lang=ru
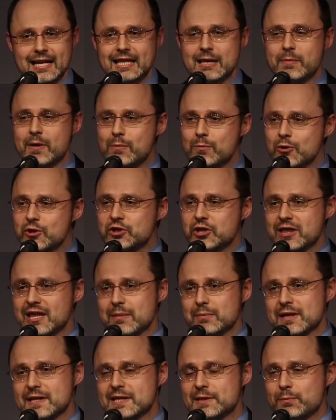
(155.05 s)
Да поможет
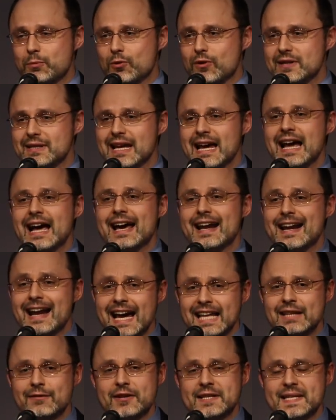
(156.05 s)
нам Господь
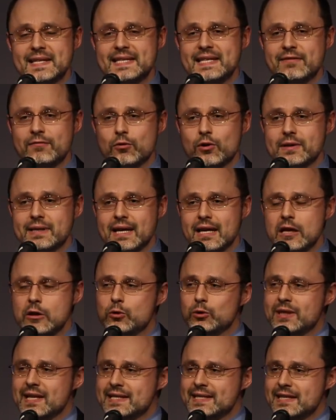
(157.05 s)
радоваться сегодня и
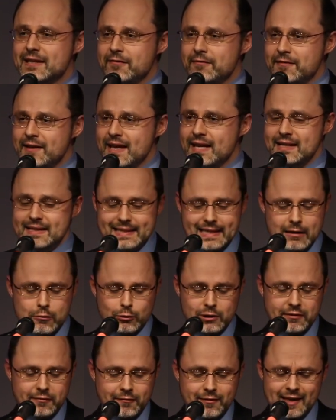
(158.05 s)
удостовериться
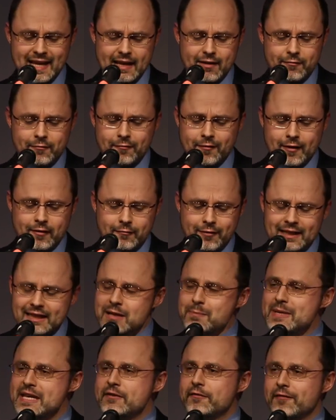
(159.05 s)
вот э, в
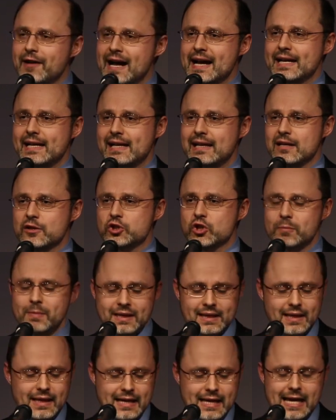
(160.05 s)
этом Евангелии, чтобы
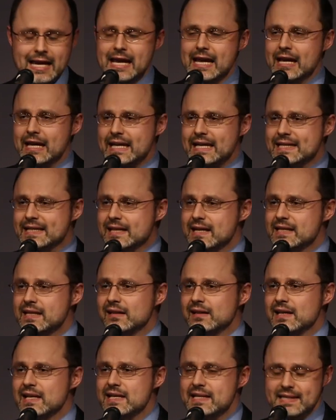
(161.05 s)
это
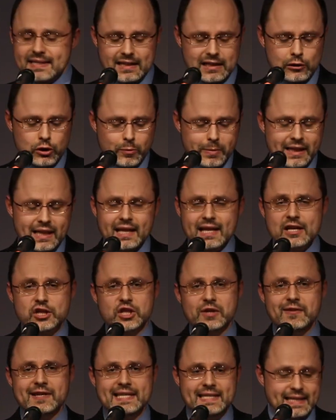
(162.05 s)
исходило из глубины
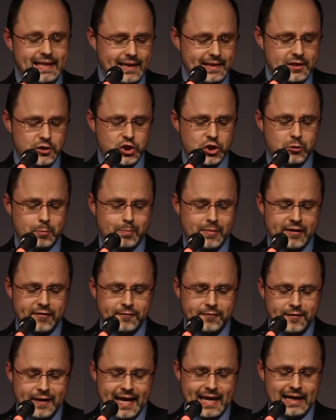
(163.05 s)
нашего сердца, чтобы мы
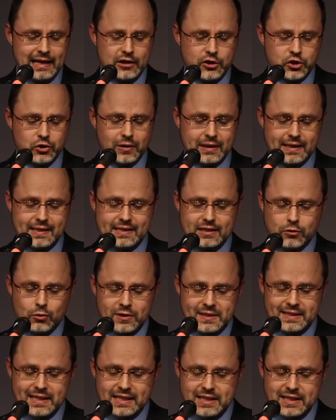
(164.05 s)
верили, что Христос